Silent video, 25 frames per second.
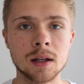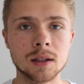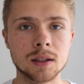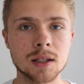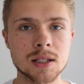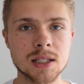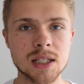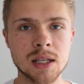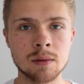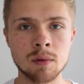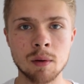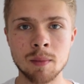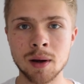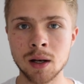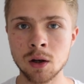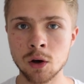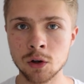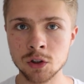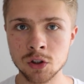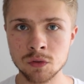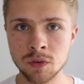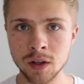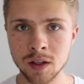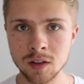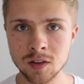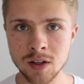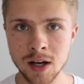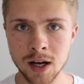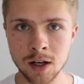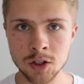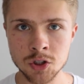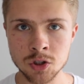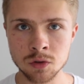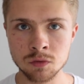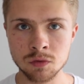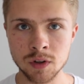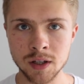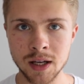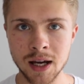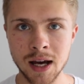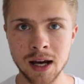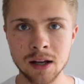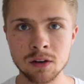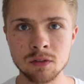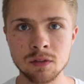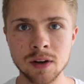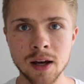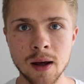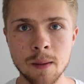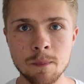dass immer mehr Leute vegetarisch und
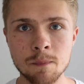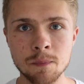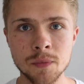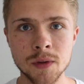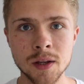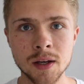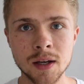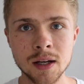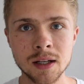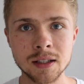vegan werden,